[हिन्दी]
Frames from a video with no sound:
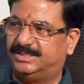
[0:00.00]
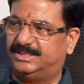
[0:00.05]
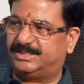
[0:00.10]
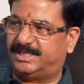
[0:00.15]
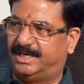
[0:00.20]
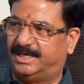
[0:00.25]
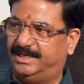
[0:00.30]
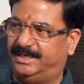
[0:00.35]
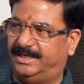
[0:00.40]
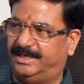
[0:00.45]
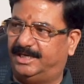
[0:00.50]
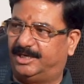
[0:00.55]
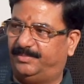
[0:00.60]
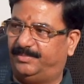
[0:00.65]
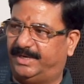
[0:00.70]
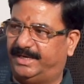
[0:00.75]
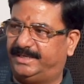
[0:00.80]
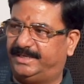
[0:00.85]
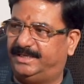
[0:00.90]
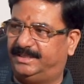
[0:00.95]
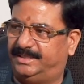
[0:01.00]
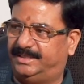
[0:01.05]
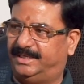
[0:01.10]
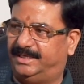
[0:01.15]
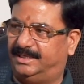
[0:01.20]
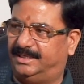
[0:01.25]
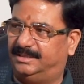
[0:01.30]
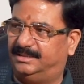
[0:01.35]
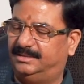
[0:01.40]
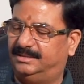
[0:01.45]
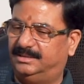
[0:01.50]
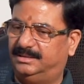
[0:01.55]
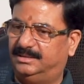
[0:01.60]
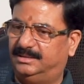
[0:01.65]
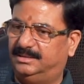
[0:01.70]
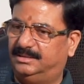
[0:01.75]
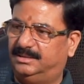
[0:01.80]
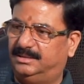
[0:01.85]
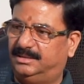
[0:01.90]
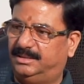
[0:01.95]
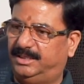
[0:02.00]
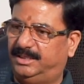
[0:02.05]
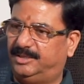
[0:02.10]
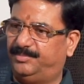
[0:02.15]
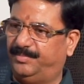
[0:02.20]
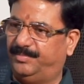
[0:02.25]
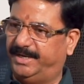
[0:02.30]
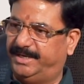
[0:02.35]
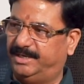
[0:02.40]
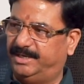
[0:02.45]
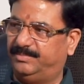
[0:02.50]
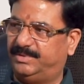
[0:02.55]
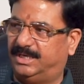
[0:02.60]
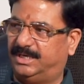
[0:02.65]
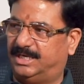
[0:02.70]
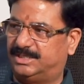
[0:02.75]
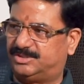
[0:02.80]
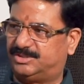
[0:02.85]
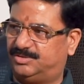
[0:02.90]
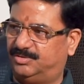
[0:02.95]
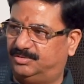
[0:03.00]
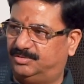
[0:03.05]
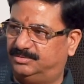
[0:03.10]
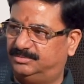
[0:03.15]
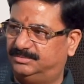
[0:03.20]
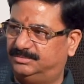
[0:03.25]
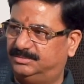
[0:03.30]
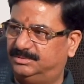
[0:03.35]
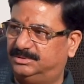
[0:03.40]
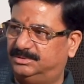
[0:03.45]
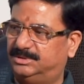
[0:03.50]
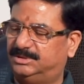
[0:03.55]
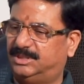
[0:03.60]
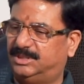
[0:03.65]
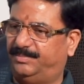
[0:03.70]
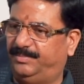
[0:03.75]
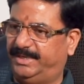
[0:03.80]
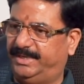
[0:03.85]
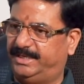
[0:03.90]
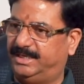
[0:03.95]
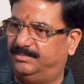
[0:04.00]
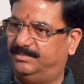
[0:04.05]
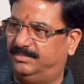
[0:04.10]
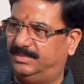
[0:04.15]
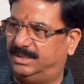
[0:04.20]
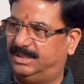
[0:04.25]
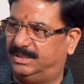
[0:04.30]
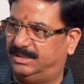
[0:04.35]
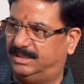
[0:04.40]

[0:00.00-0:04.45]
की सैलरी घर बैठ के देना एक मीडियम क्लास को या मीडियम